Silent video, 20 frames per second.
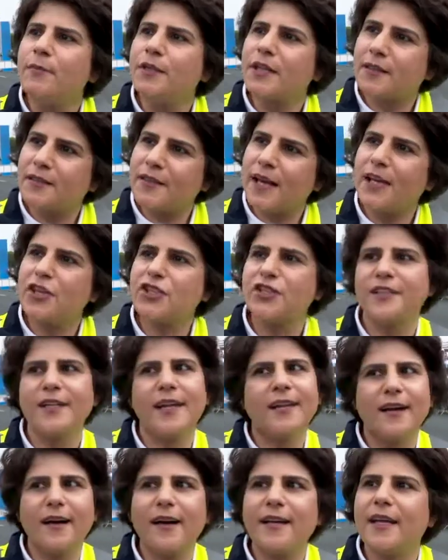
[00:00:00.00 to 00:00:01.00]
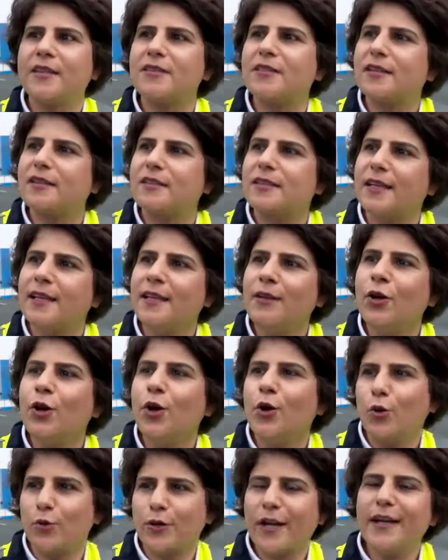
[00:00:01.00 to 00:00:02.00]
من 12 سنه لغايه 60
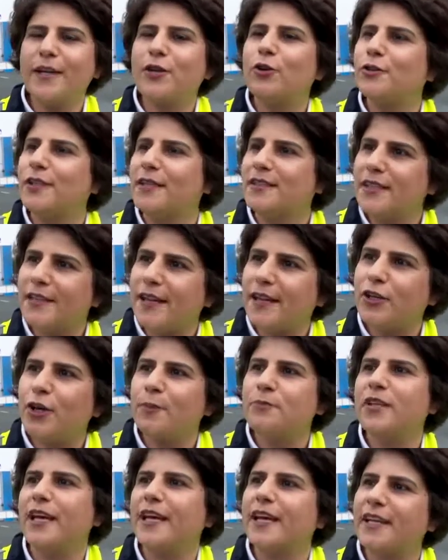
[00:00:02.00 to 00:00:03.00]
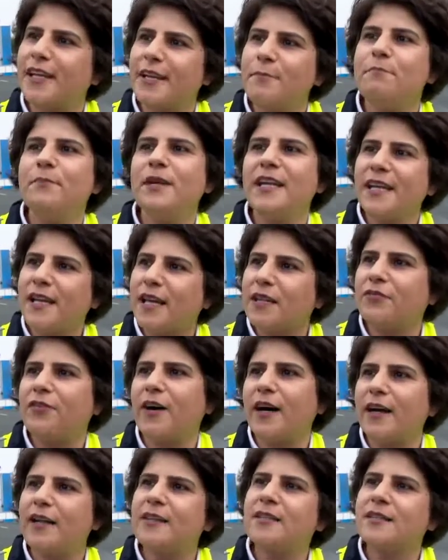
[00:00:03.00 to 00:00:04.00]
وراح يكون عندنا اليوم تكريم 100
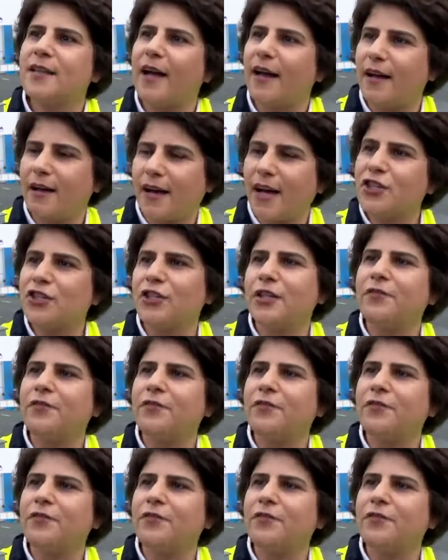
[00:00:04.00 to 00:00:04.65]
فائز 10